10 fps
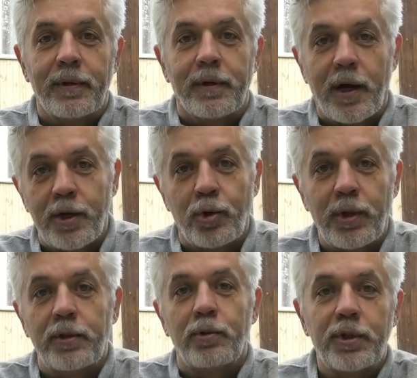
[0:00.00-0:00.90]
хорошо,
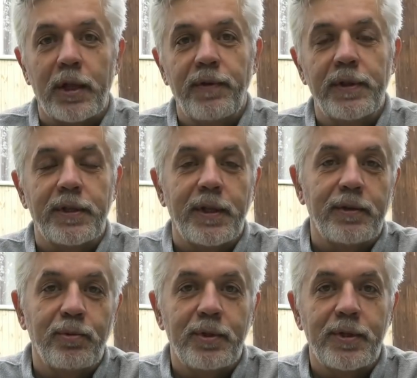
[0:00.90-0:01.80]
я должен ответить на
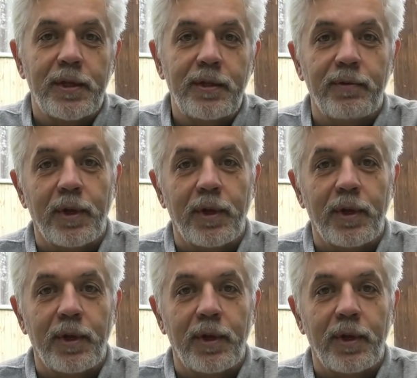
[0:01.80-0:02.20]
эту инициативу,